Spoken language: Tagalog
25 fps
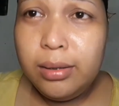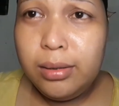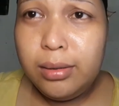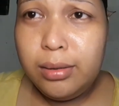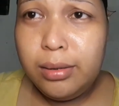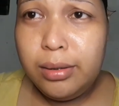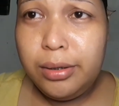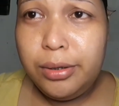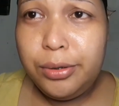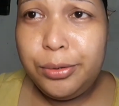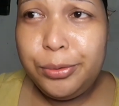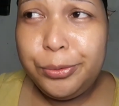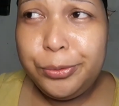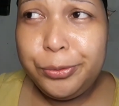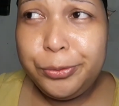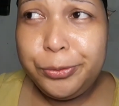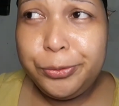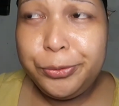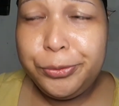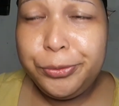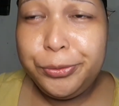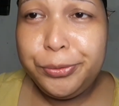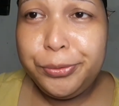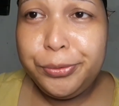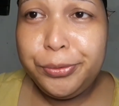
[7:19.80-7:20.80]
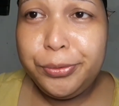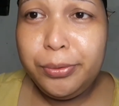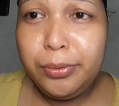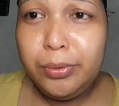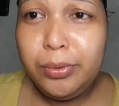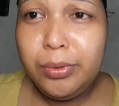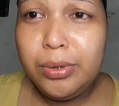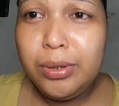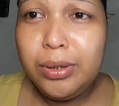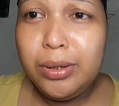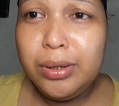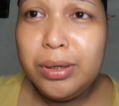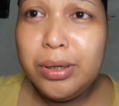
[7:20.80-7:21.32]
Ay, naku.
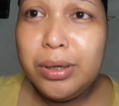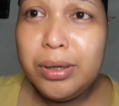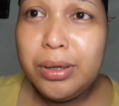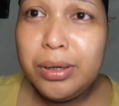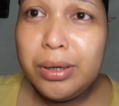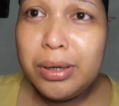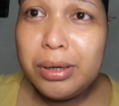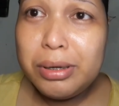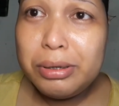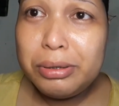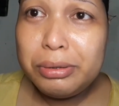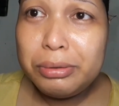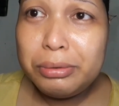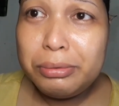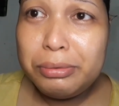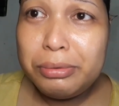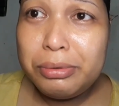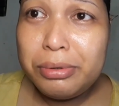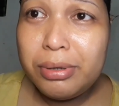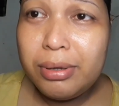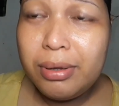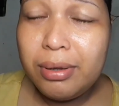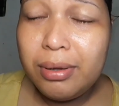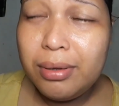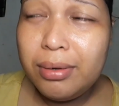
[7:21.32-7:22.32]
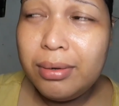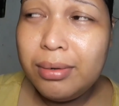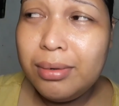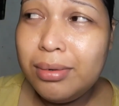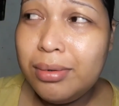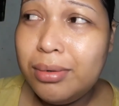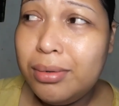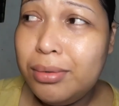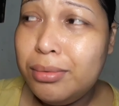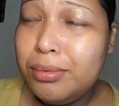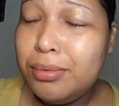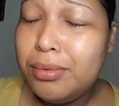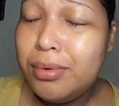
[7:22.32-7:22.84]
Igigas ko
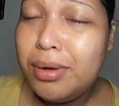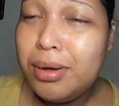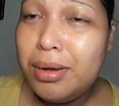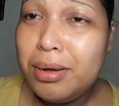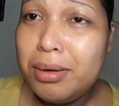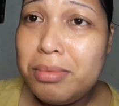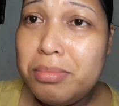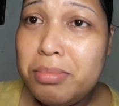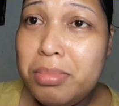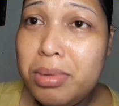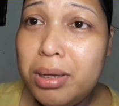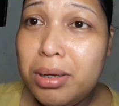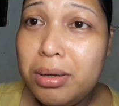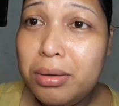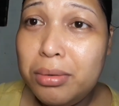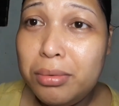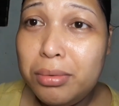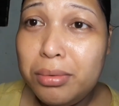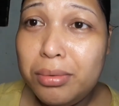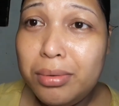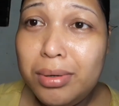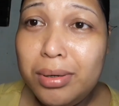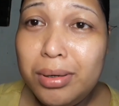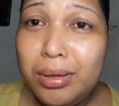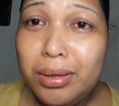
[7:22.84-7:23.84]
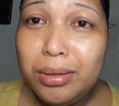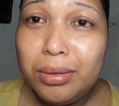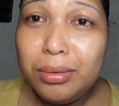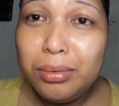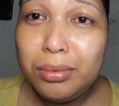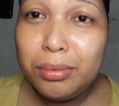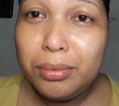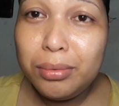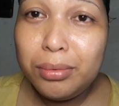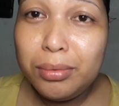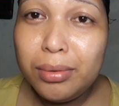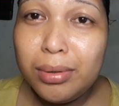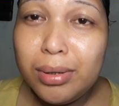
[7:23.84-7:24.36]
sana yung hobby ko
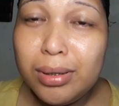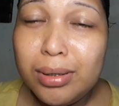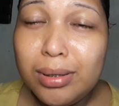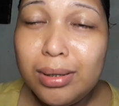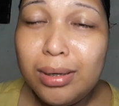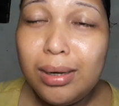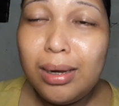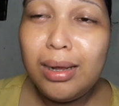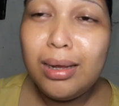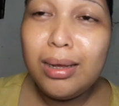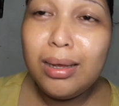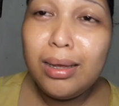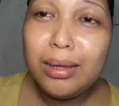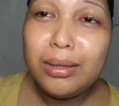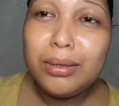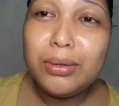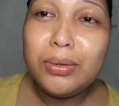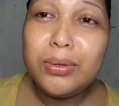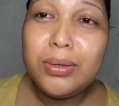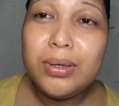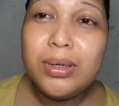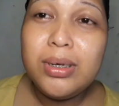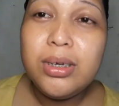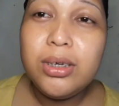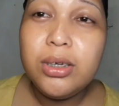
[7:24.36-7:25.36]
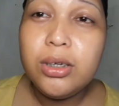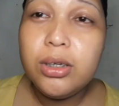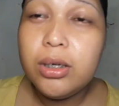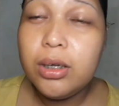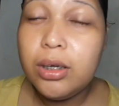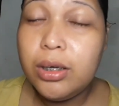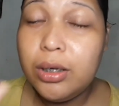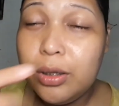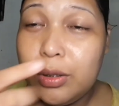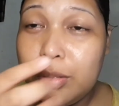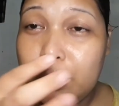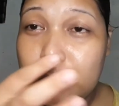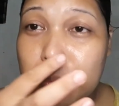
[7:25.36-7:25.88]
dito kasi lagyan ko din siya
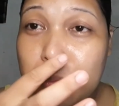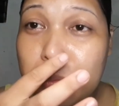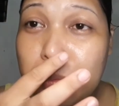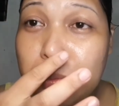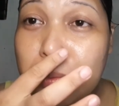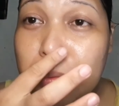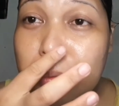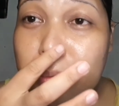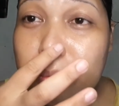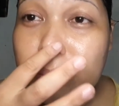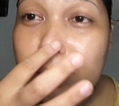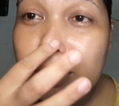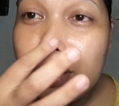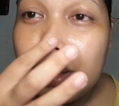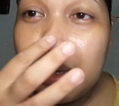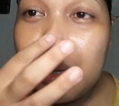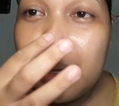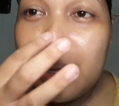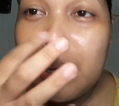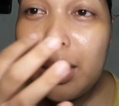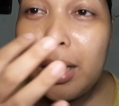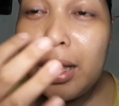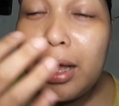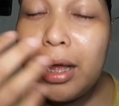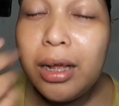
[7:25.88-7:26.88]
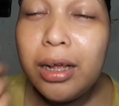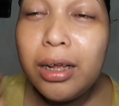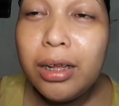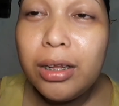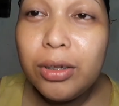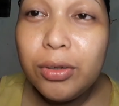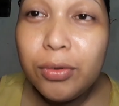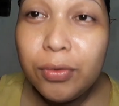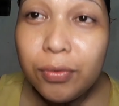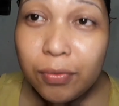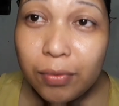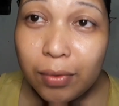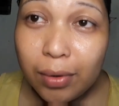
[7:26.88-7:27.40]
nitong
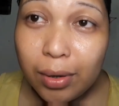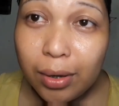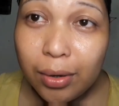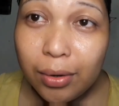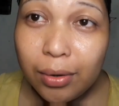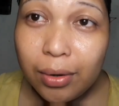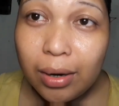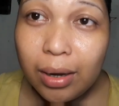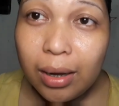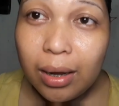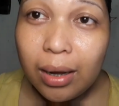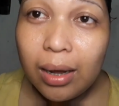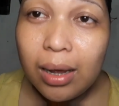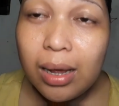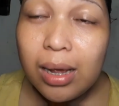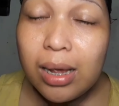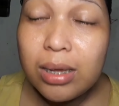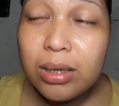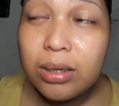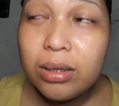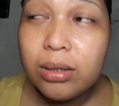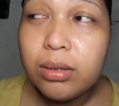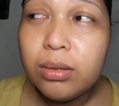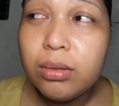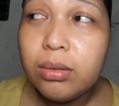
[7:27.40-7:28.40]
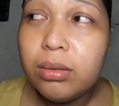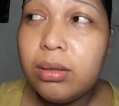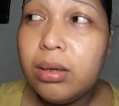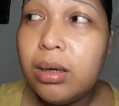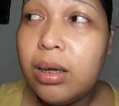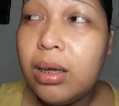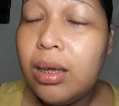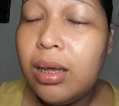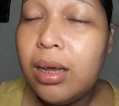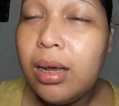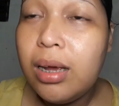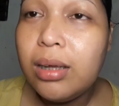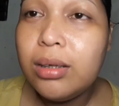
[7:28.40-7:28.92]
aloe vera. Kaso,
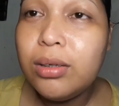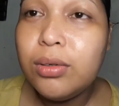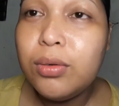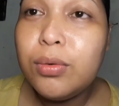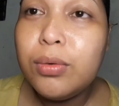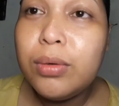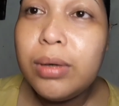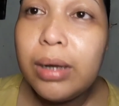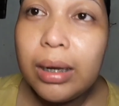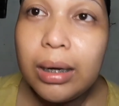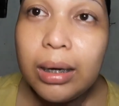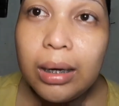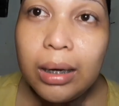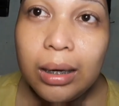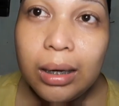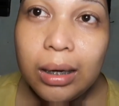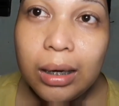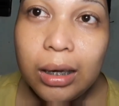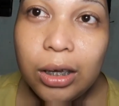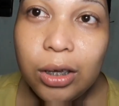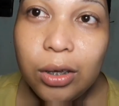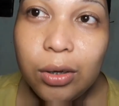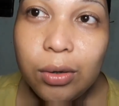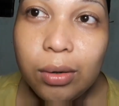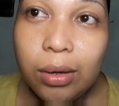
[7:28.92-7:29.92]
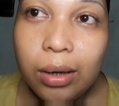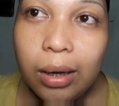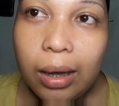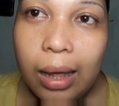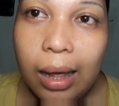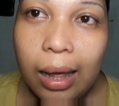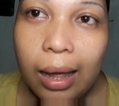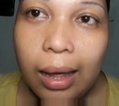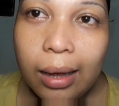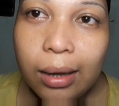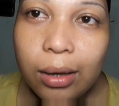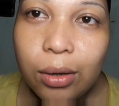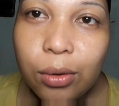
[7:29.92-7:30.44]
ayan, kung narinig niya,
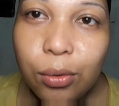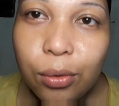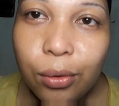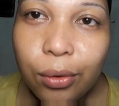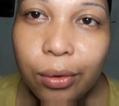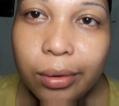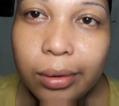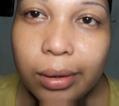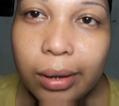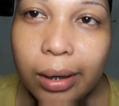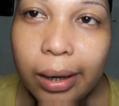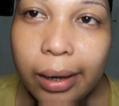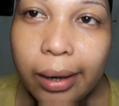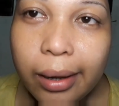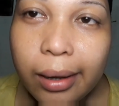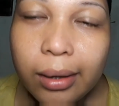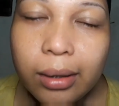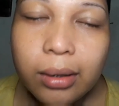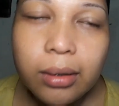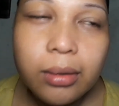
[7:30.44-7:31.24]
nag-aago ko na.